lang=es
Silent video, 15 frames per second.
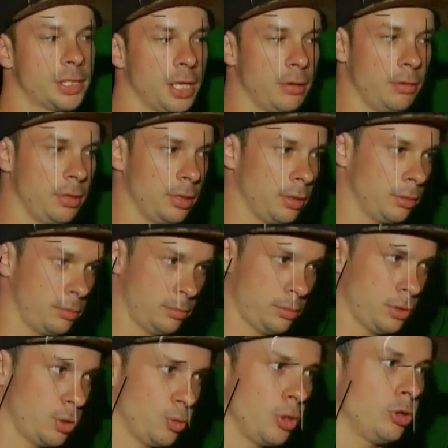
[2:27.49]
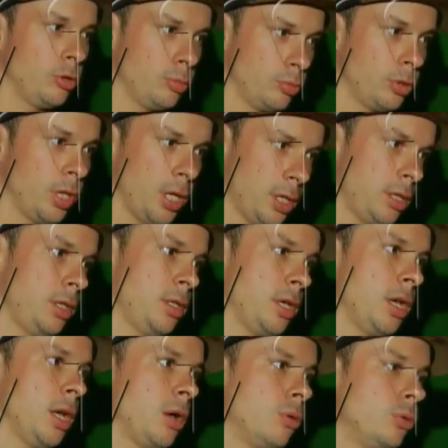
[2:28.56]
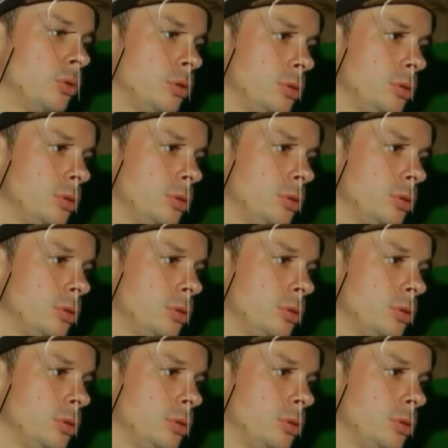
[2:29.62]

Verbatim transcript: sabe cuánto puntaje tiene cada uno?